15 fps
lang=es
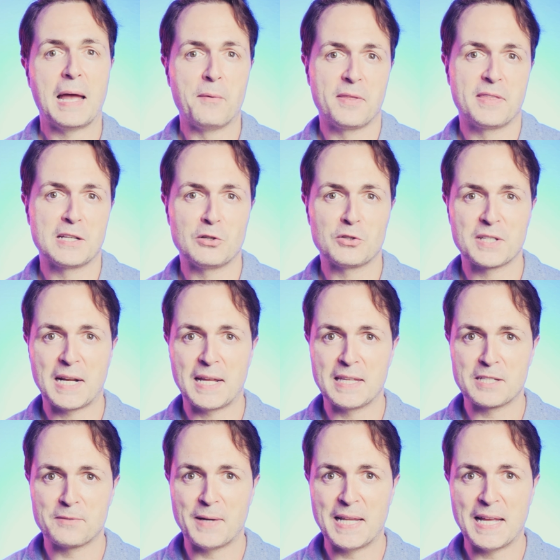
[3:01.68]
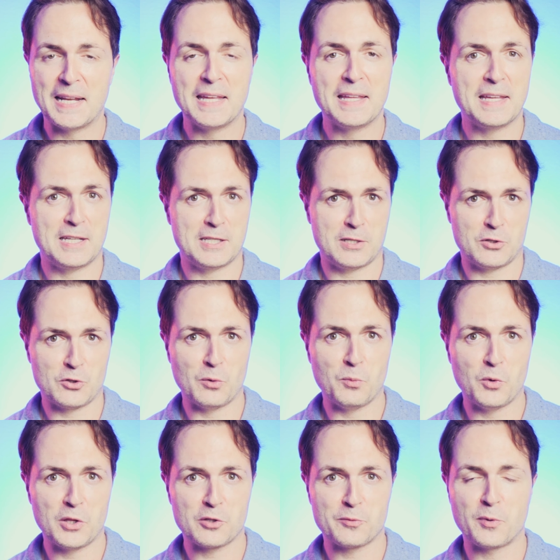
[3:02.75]
A veces los grandes bailarines
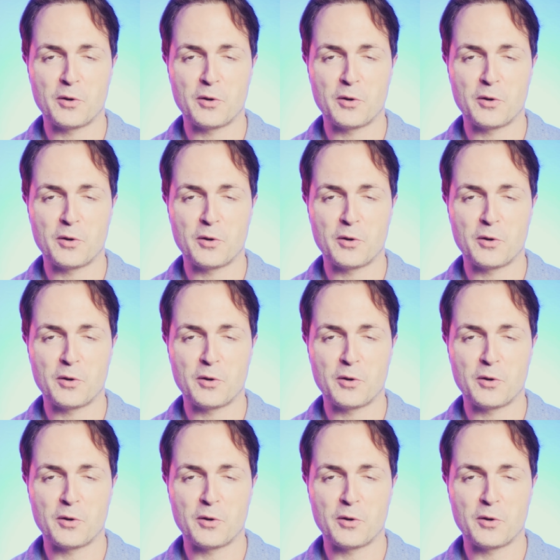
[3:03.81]
son buenos